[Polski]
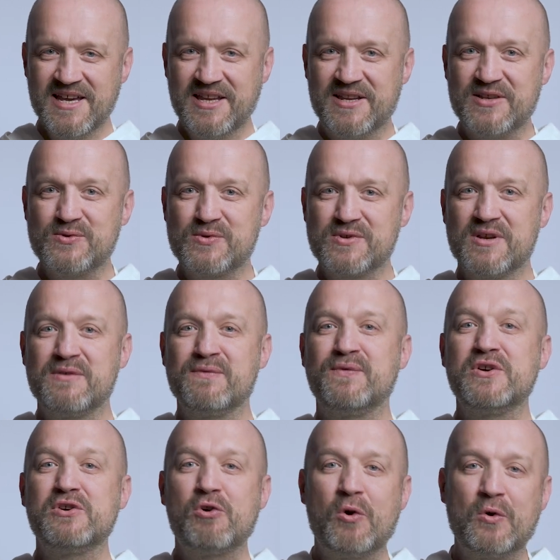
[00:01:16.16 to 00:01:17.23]
Jezus
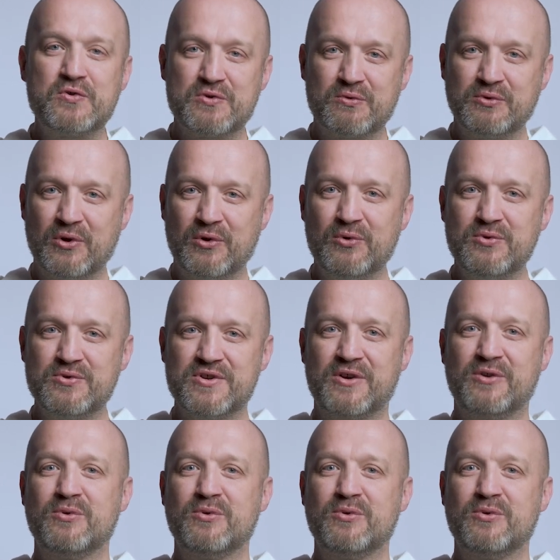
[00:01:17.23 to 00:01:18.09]
wychodził do ludzi,